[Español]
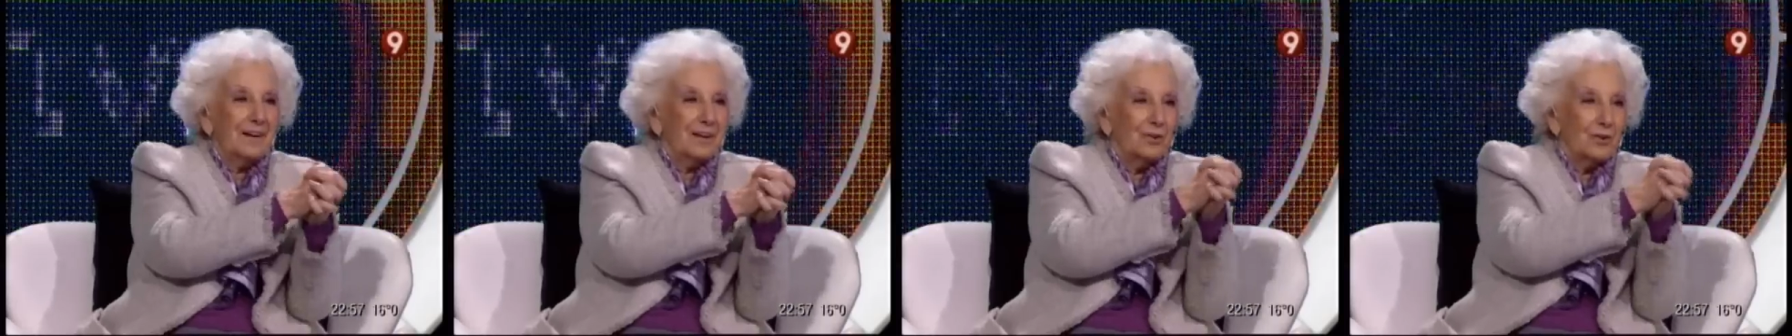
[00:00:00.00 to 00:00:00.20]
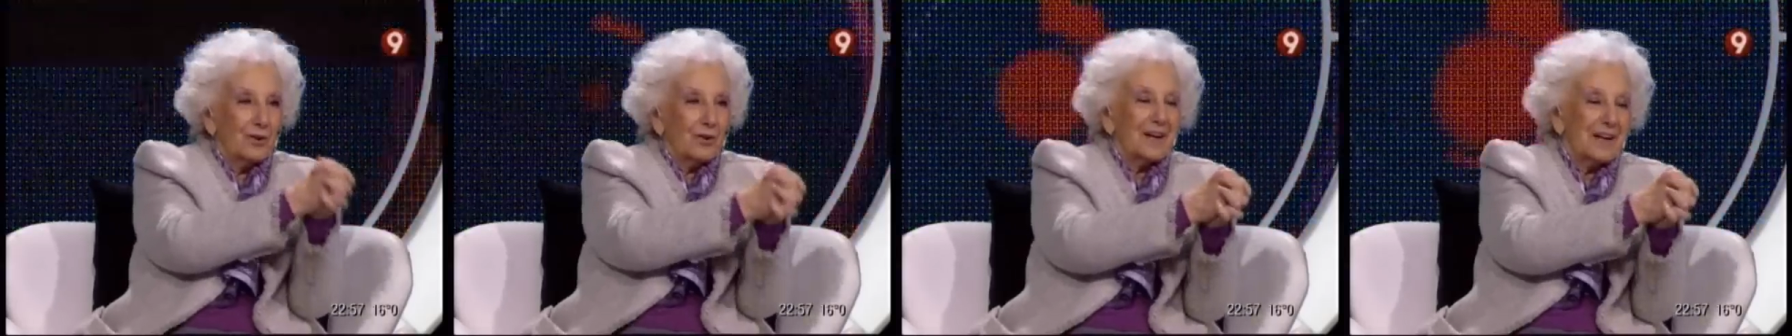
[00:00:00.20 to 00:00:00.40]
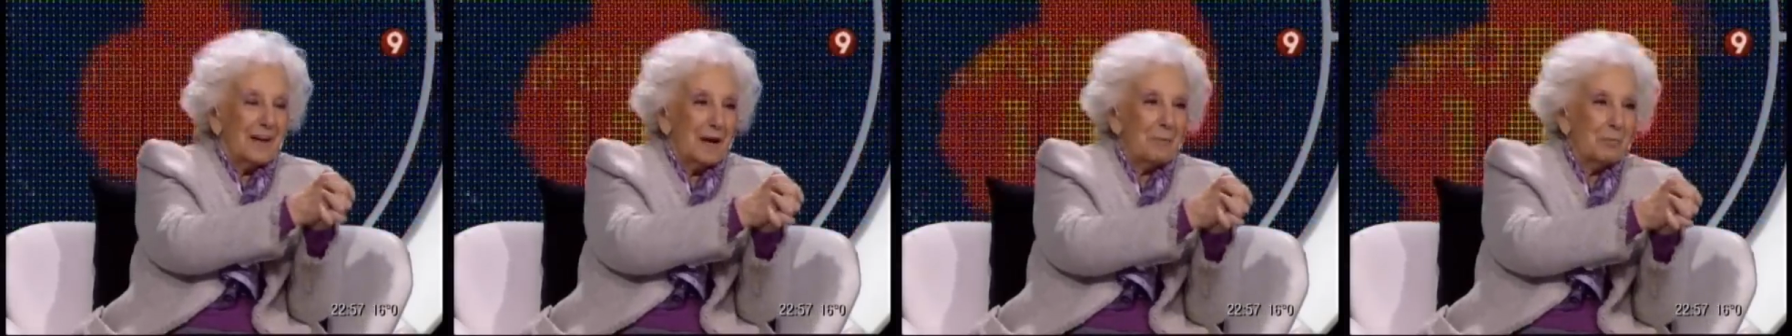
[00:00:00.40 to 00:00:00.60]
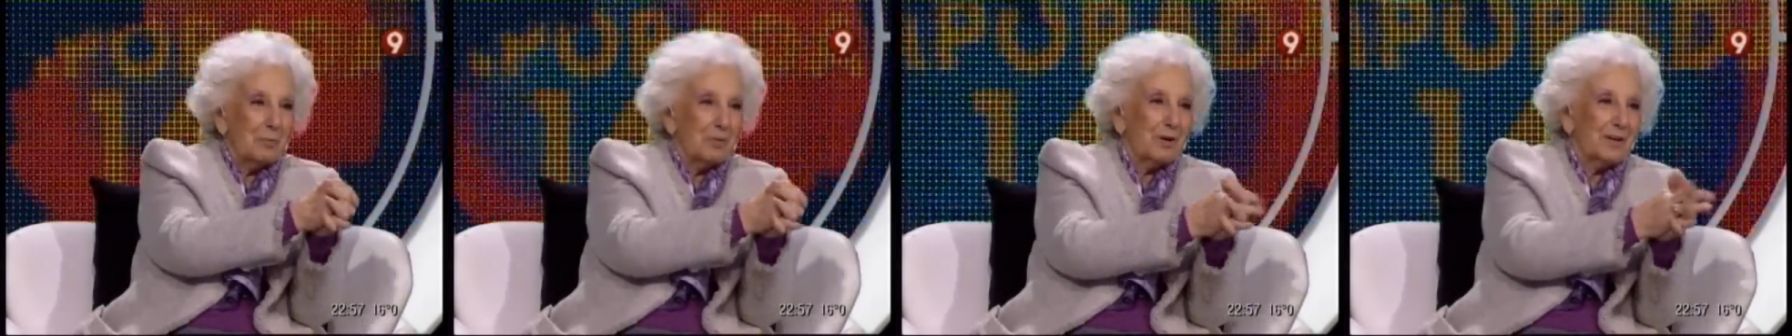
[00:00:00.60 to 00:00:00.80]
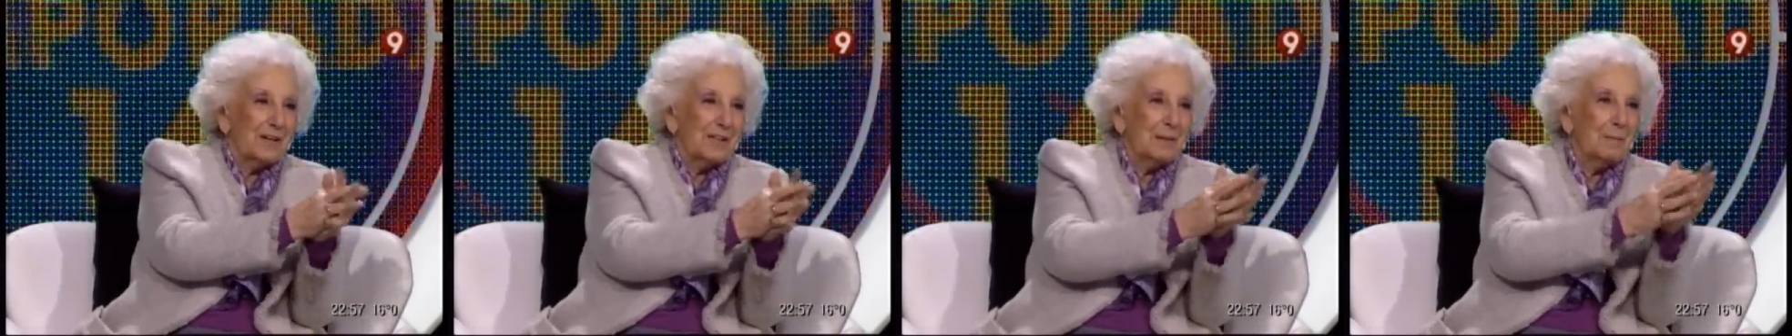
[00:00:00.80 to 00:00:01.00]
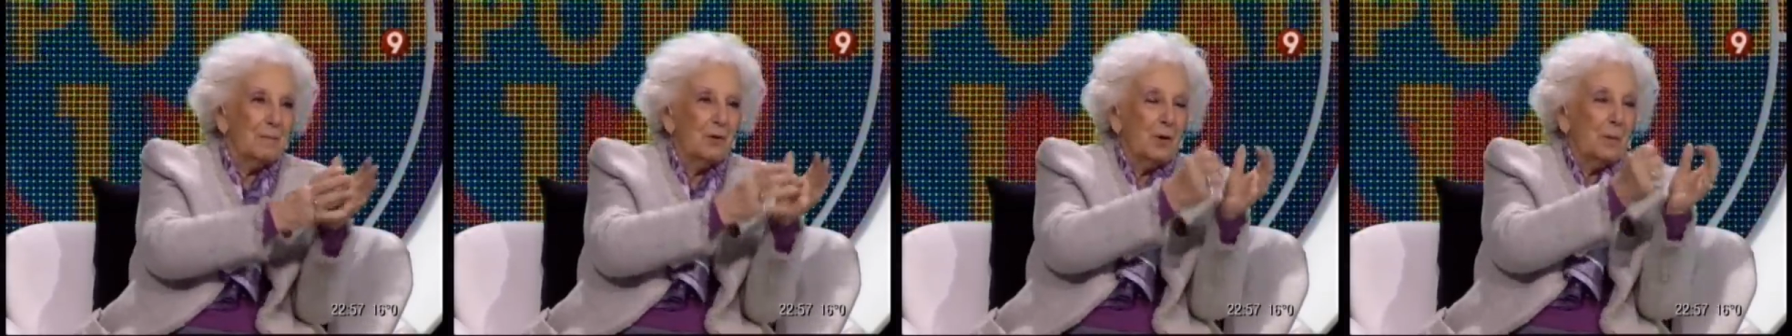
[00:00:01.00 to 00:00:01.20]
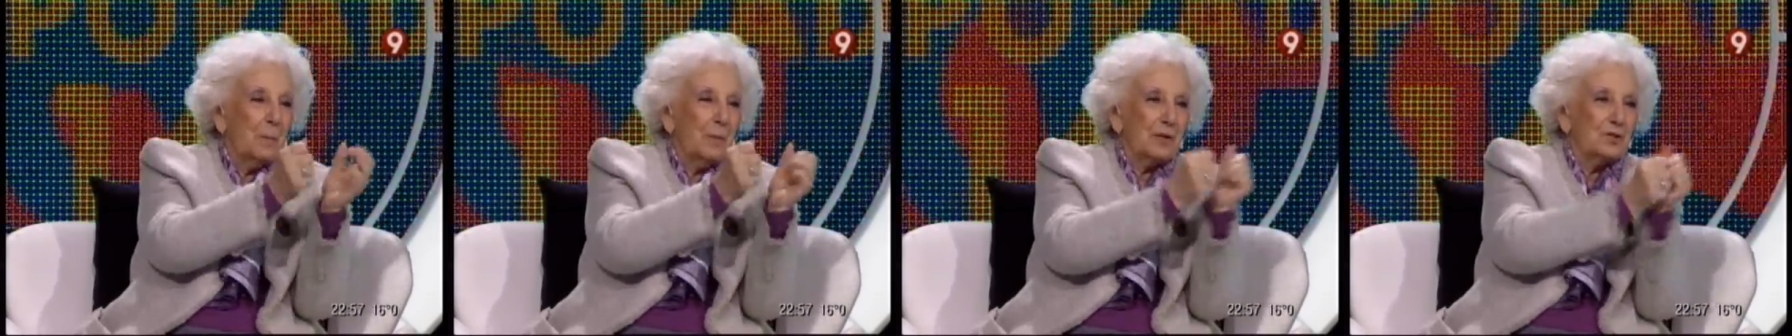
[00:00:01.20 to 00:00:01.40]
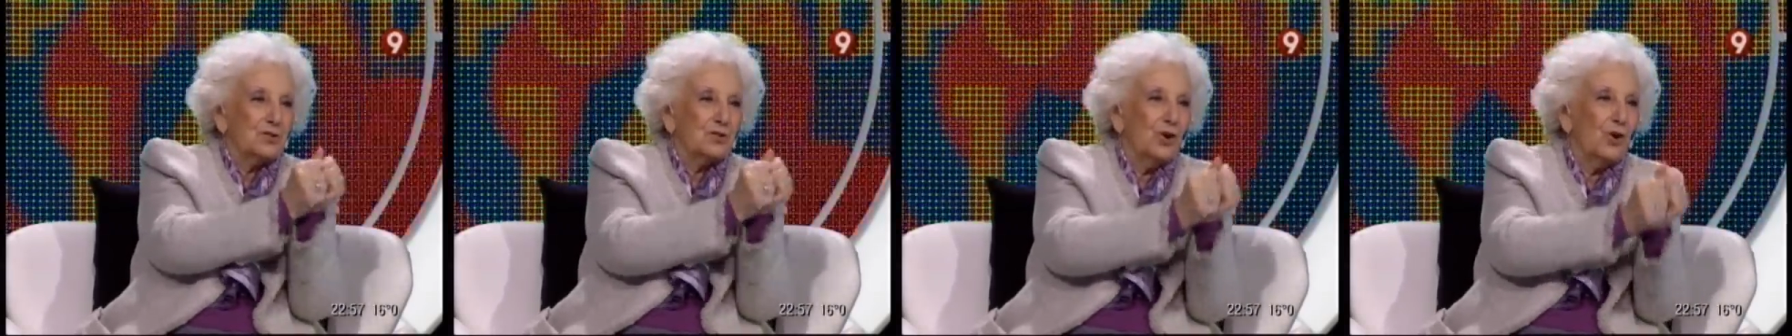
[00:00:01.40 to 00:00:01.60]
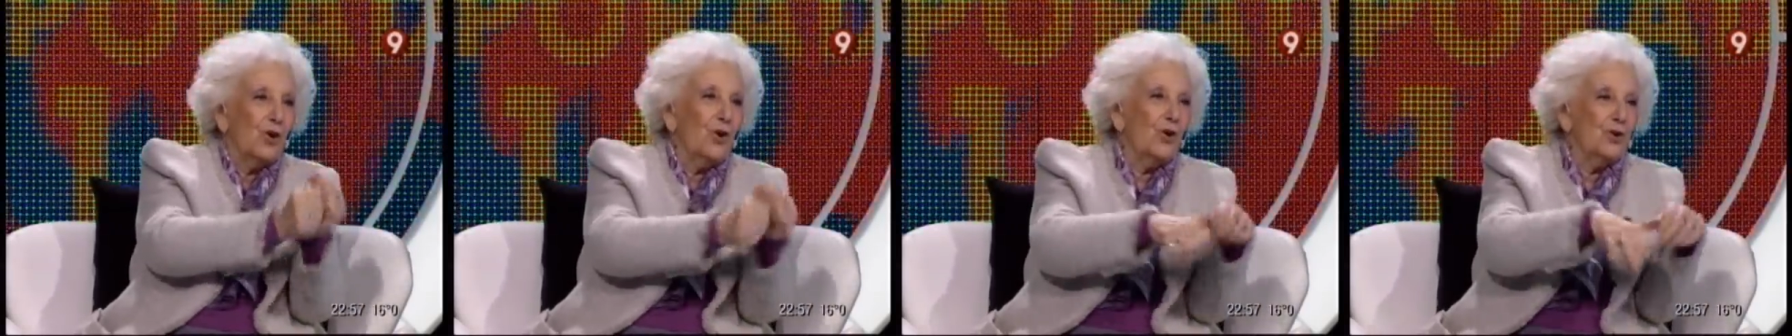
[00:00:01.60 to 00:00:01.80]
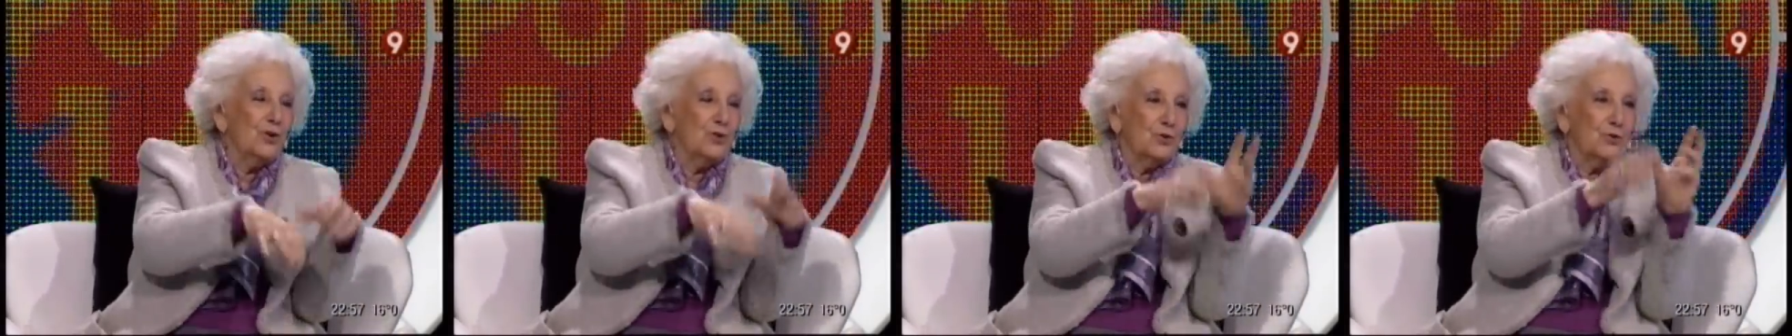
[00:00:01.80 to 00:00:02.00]
Correa, porque ya me lo
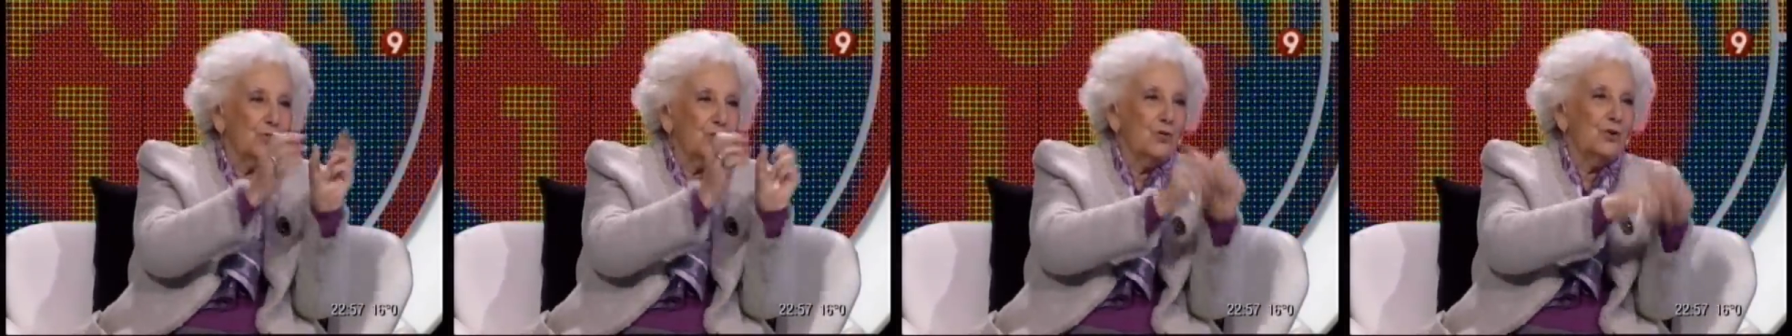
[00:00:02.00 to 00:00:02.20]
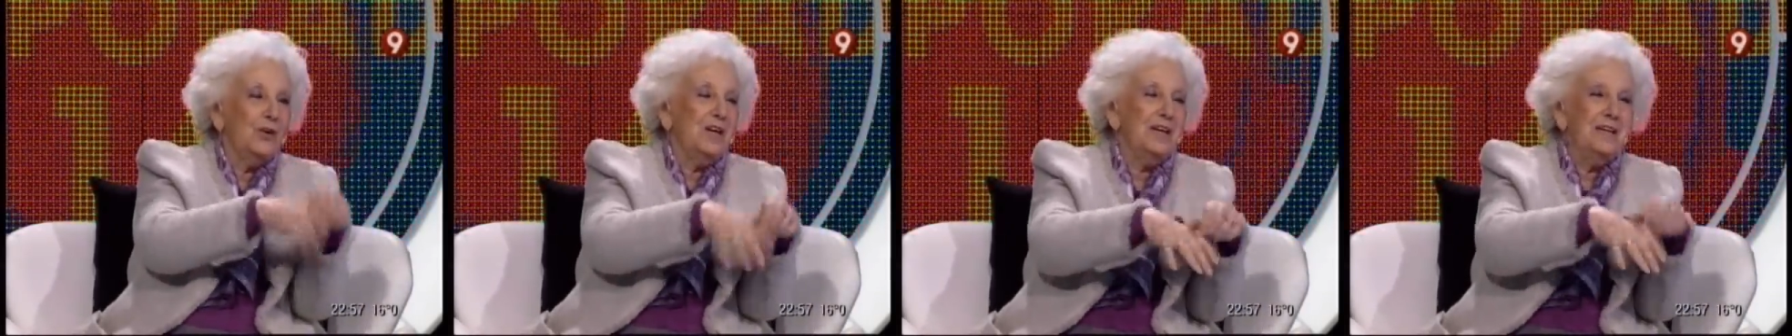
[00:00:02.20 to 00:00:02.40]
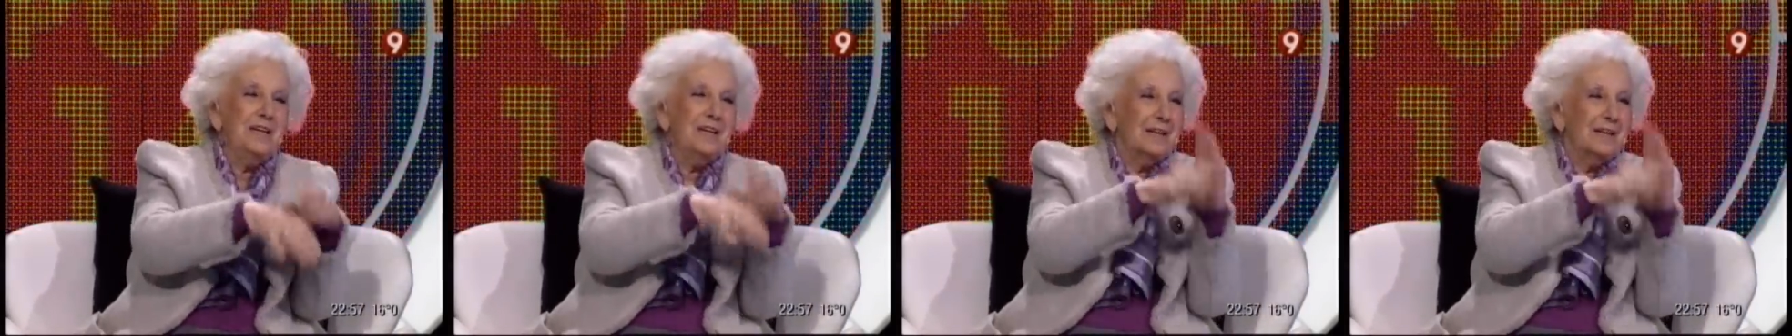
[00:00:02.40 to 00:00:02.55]
expresó y yo fui,